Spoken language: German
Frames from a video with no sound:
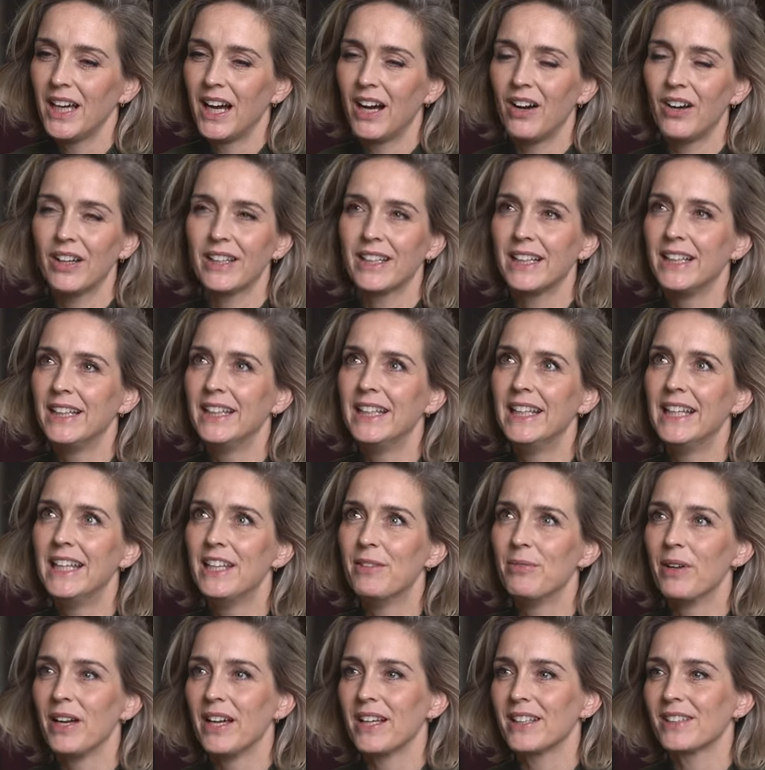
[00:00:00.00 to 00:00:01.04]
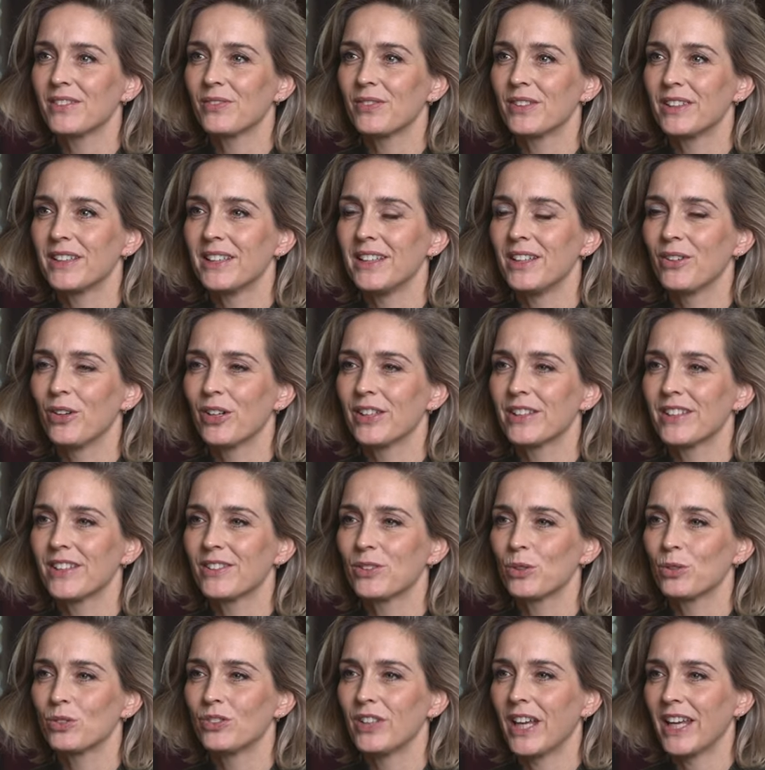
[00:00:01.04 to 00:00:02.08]
Aber ah, ich liebe es, wenn die Leute
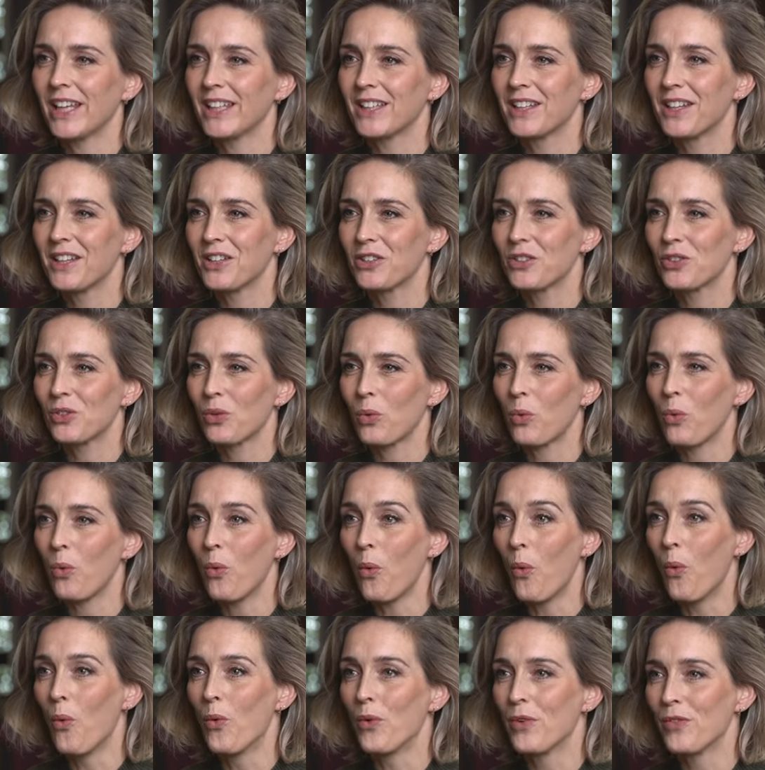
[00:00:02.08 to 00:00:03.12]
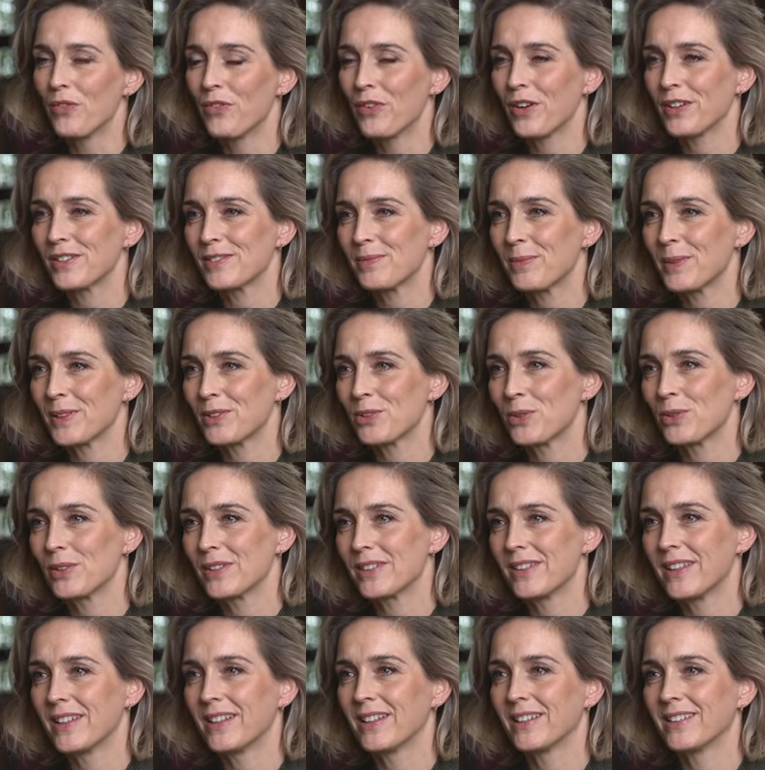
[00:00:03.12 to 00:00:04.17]
so technisch so unfassbar toll
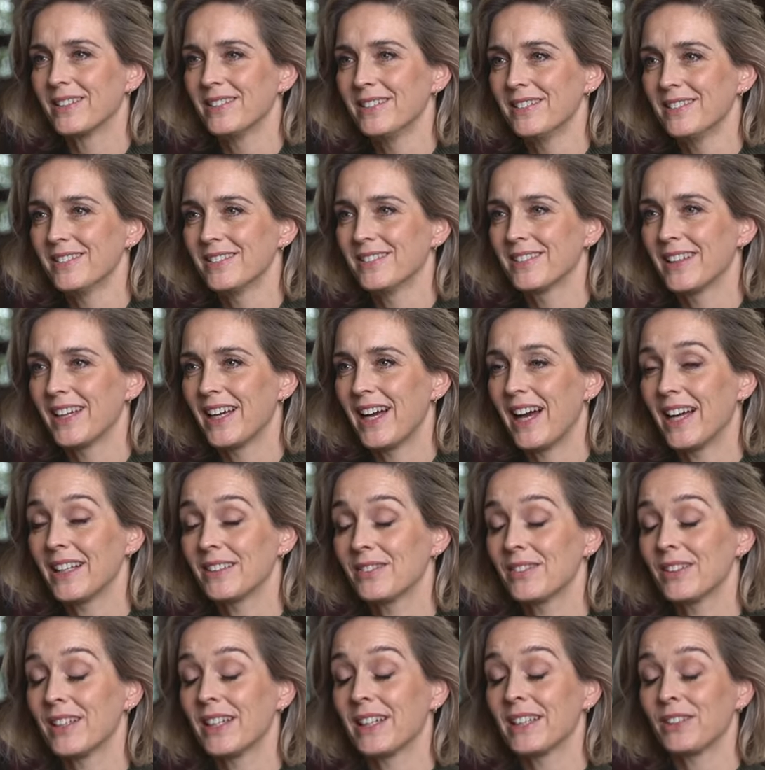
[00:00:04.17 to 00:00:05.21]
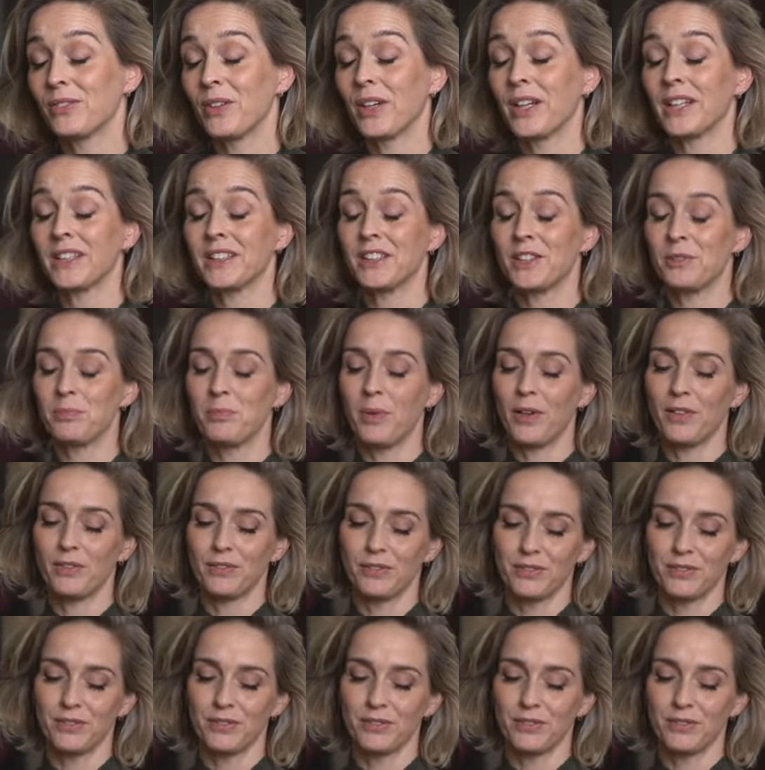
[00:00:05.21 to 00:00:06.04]
singen. Äh, ich war richtig baff.